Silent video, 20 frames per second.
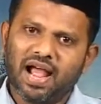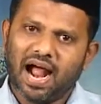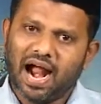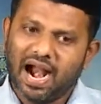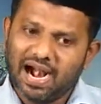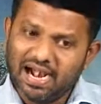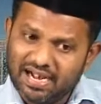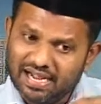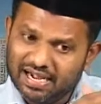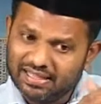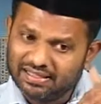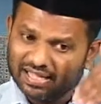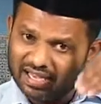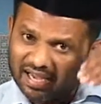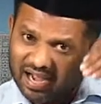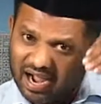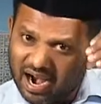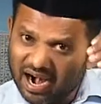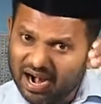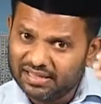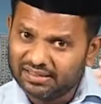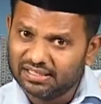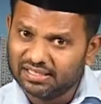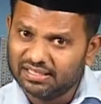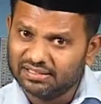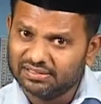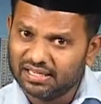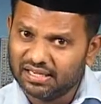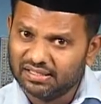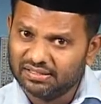அன்றந்த
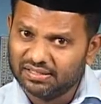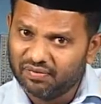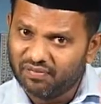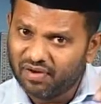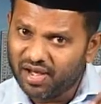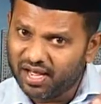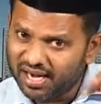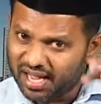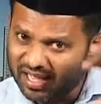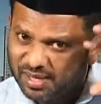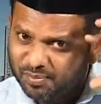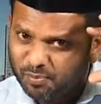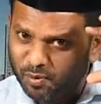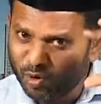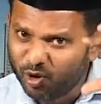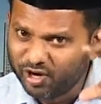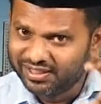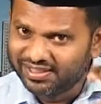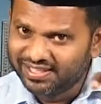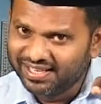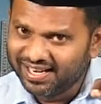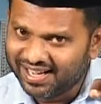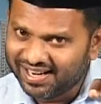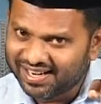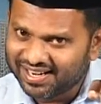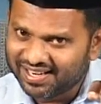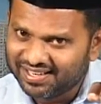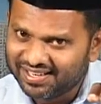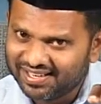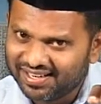காலத்துக்கு தகுந்தவாறு அதை
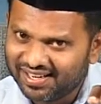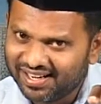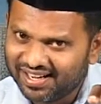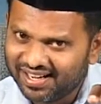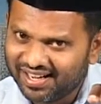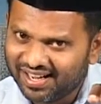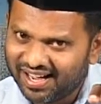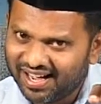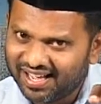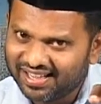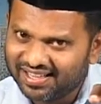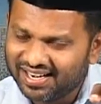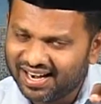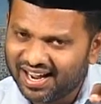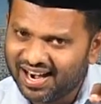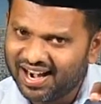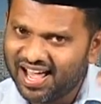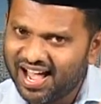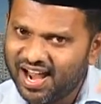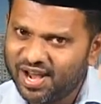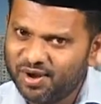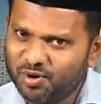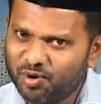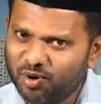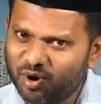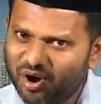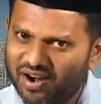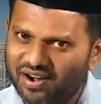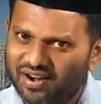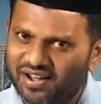பொருத்தினார்கள் அதனால்
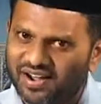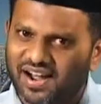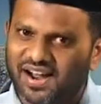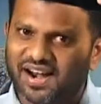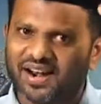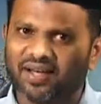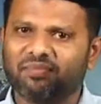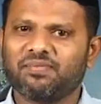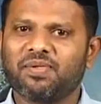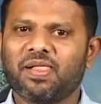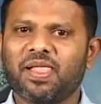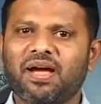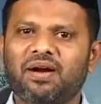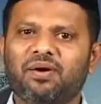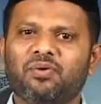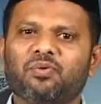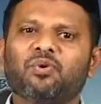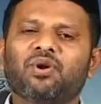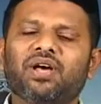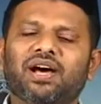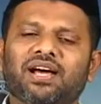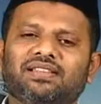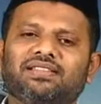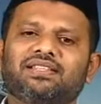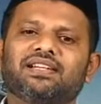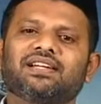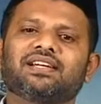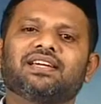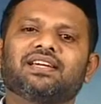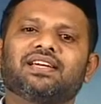ஐநூறு ஆண்டு காலம்
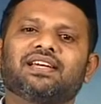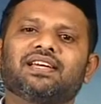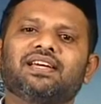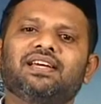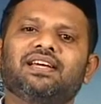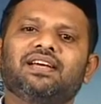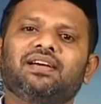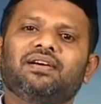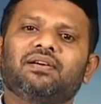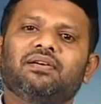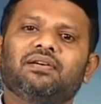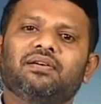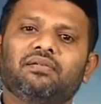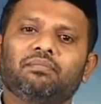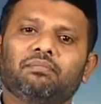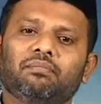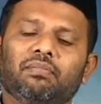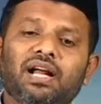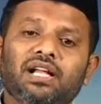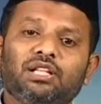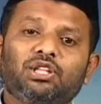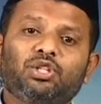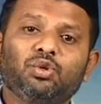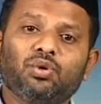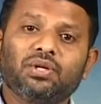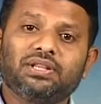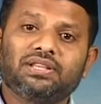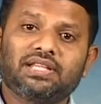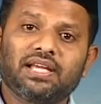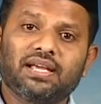உலகத்திற்கு
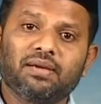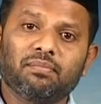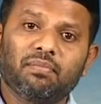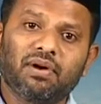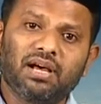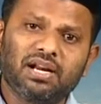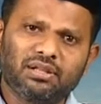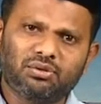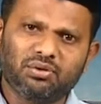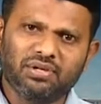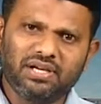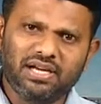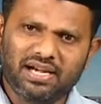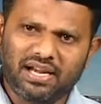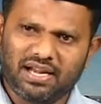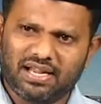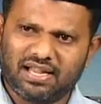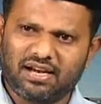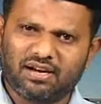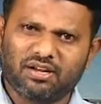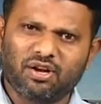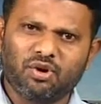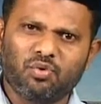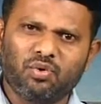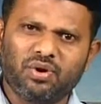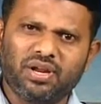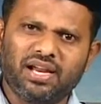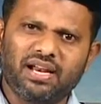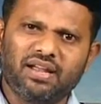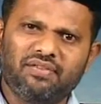மருத்துவத்தை மருத்துவ இன்றைக்கு
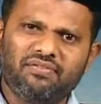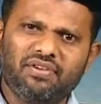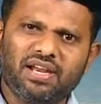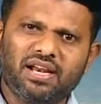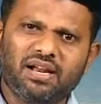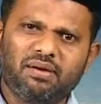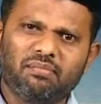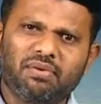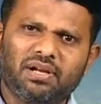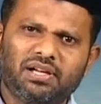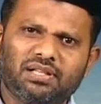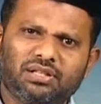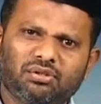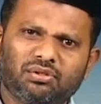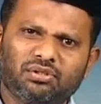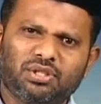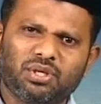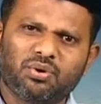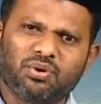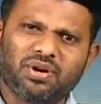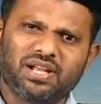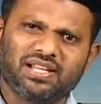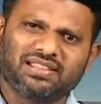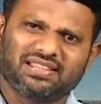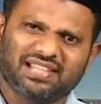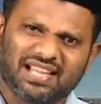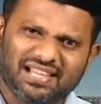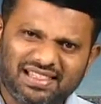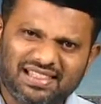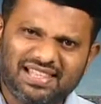இருக்கக்கூடிய நவீன மருத்துவத்தினுடைய
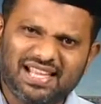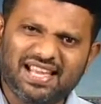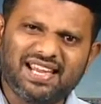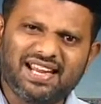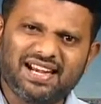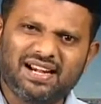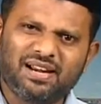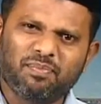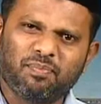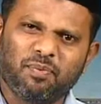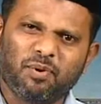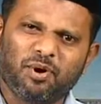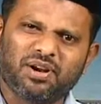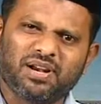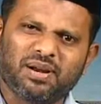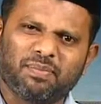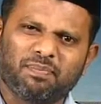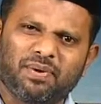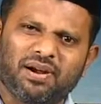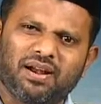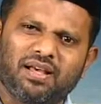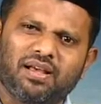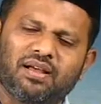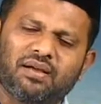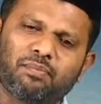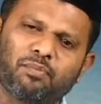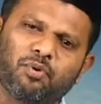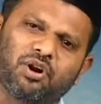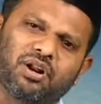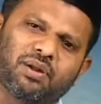தந்தை என்று போற்றப்பட
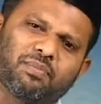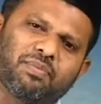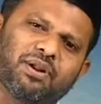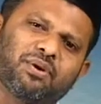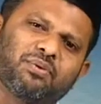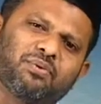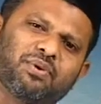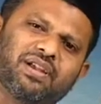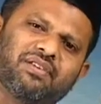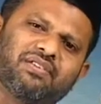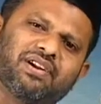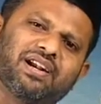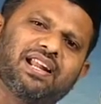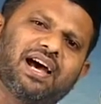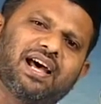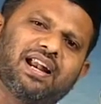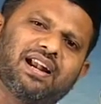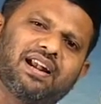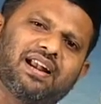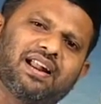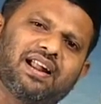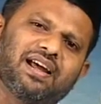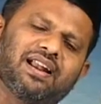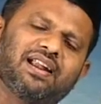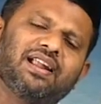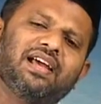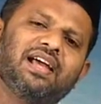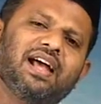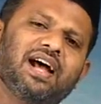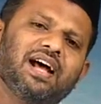போற்றப்படக்கூடியவர்கள் யார் என்றால்
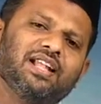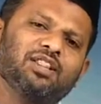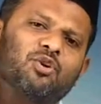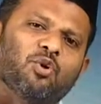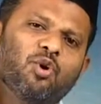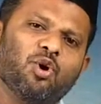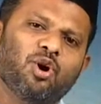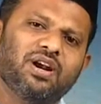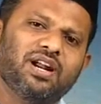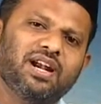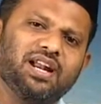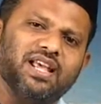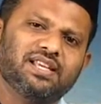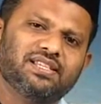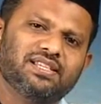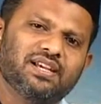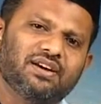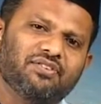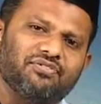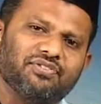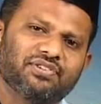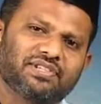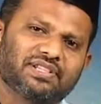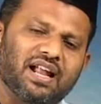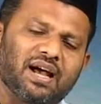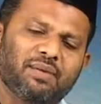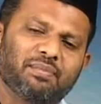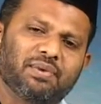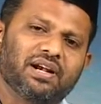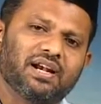அந்த கோல்டன் ஏஜ் ஆஃப்
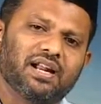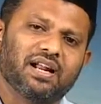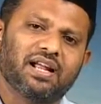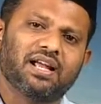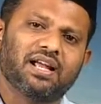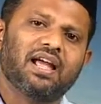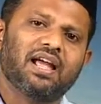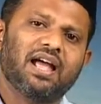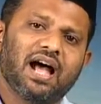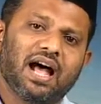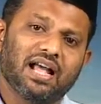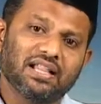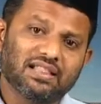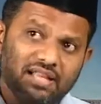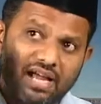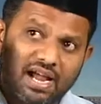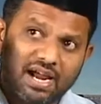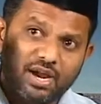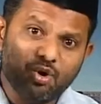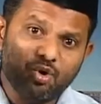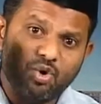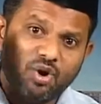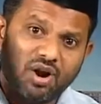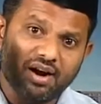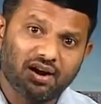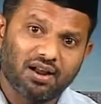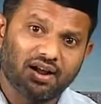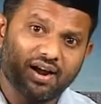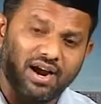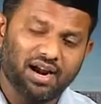இஸ்லாம் என்ற அந்த ஐநூறு
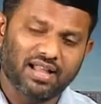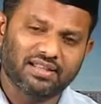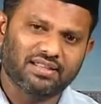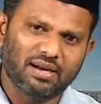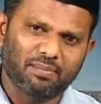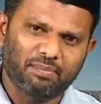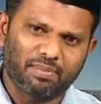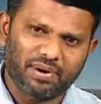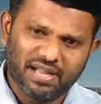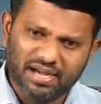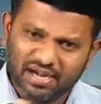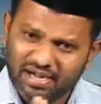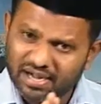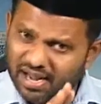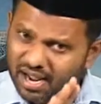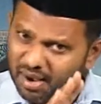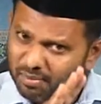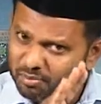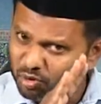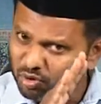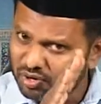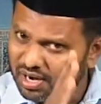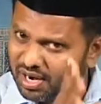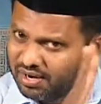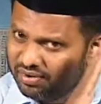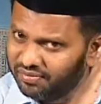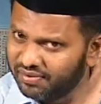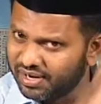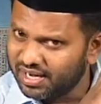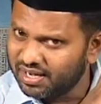ஆண்டு காலத்தில் பனிரெண்டாம்
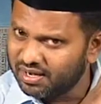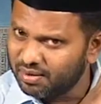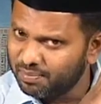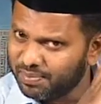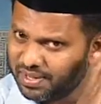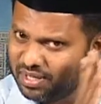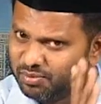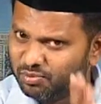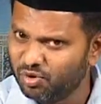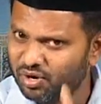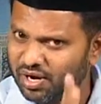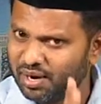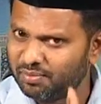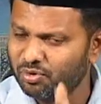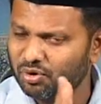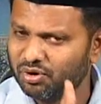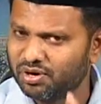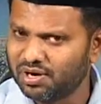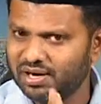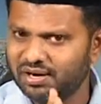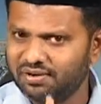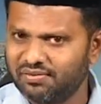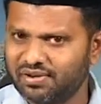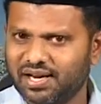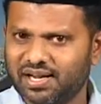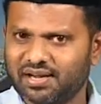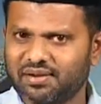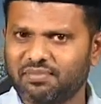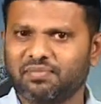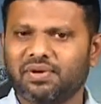நூற்றாண்டு வரைக்கும் பதிமூன்றாம் நூற்றாண்டு
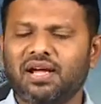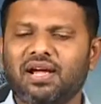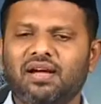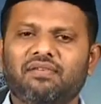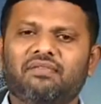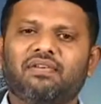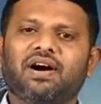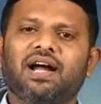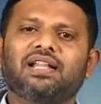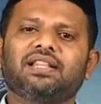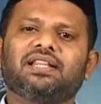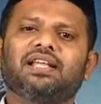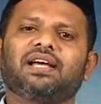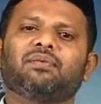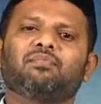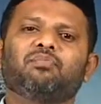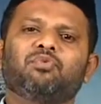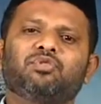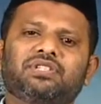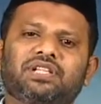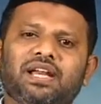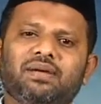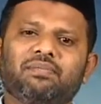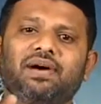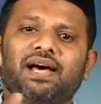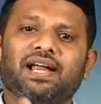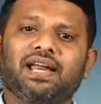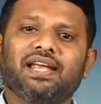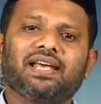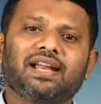வரைக்கும் வாழ்ந்த முஸ்லீம்
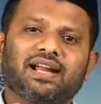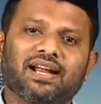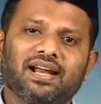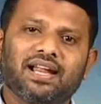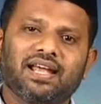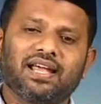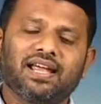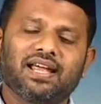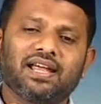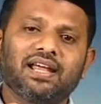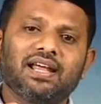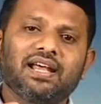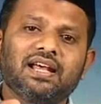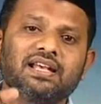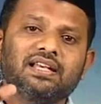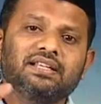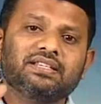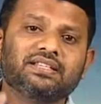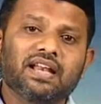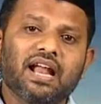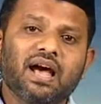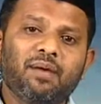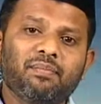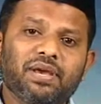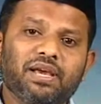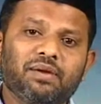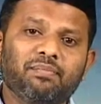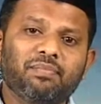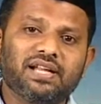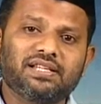அறிஞர்களே
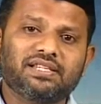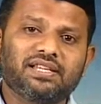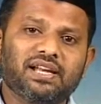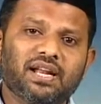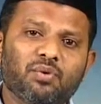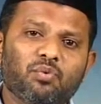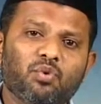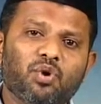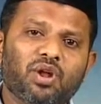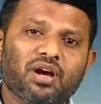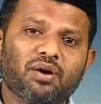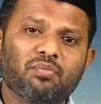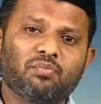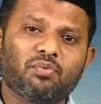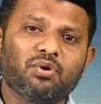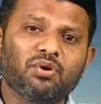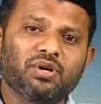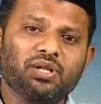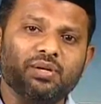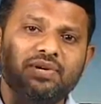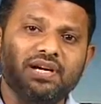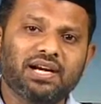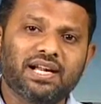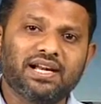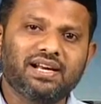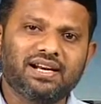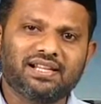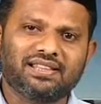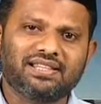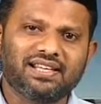இஸ்லாமிக் மெடிசினை உலகம் முழுவதும்
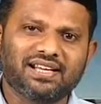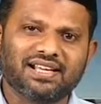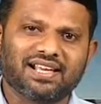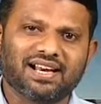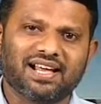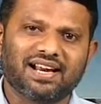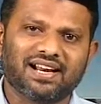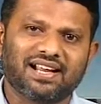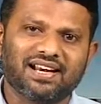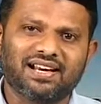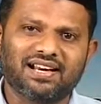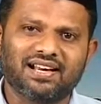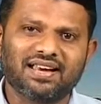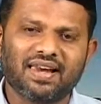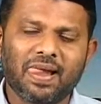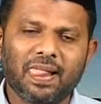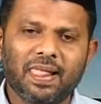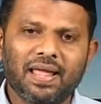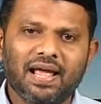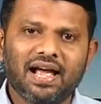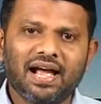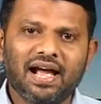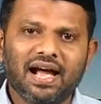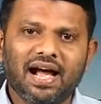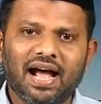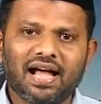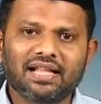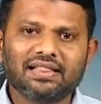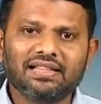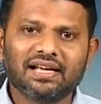நிலைநிறுத்தி இருக்கிறார்கள்
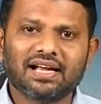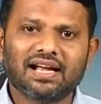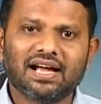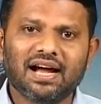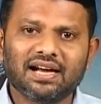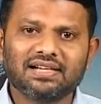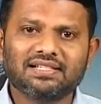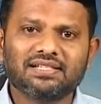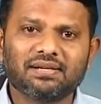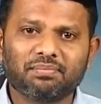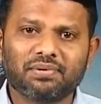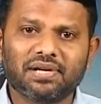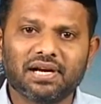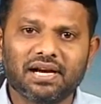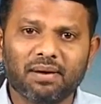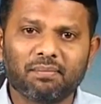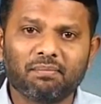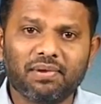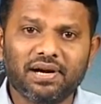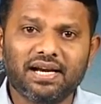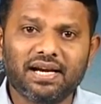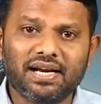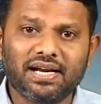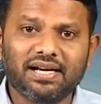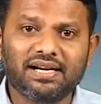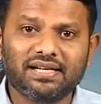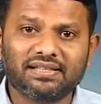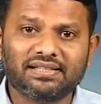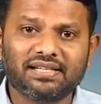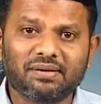அந்த கான்செப்டை நம்ம
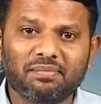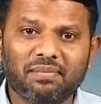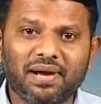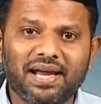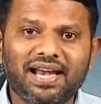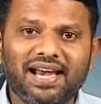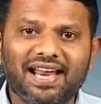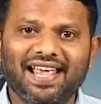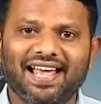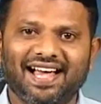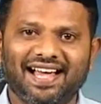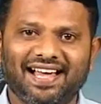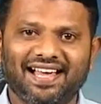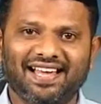நிலைநிறுத்தணுமா இல்லையா